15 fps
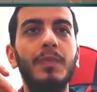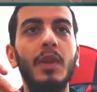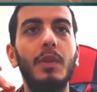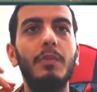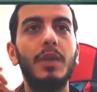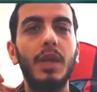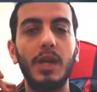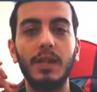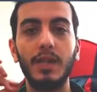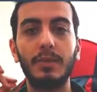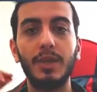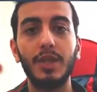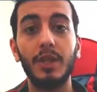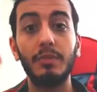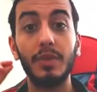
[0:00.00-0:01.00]
Biri
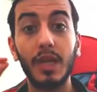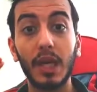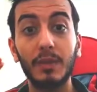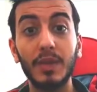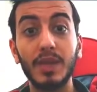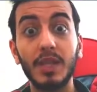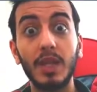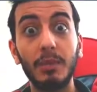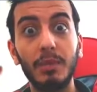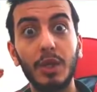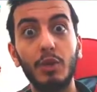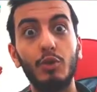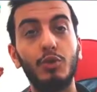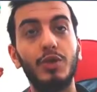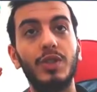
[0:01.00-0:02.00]
Azerbaycan, biri Ermenistan, biri
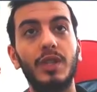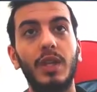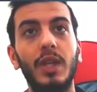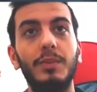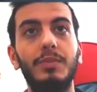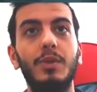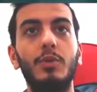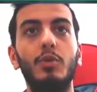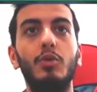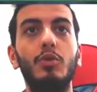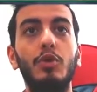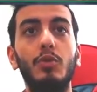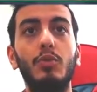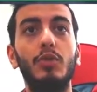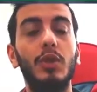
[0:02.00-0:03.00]
Gürcistan. Hepsini
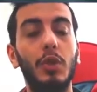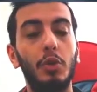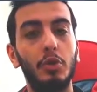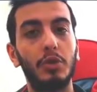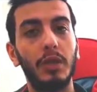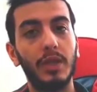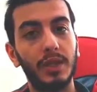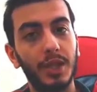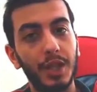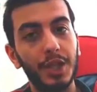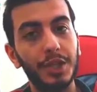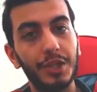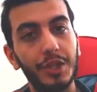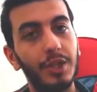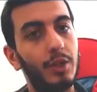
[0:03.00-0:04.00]
yuttuk. Bunların ordularını
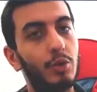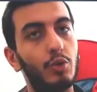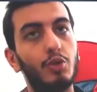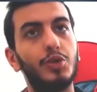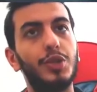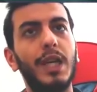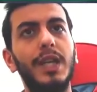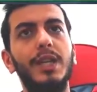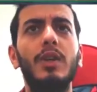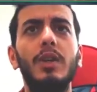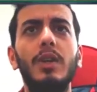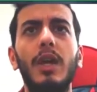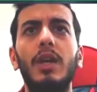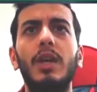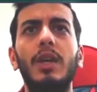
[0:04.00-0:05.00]
değiştirdik, güncelledik,
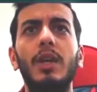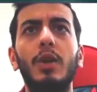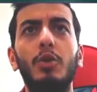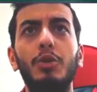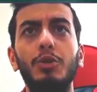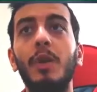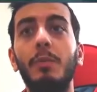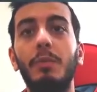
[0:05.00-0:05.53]
yerlerine koyduk.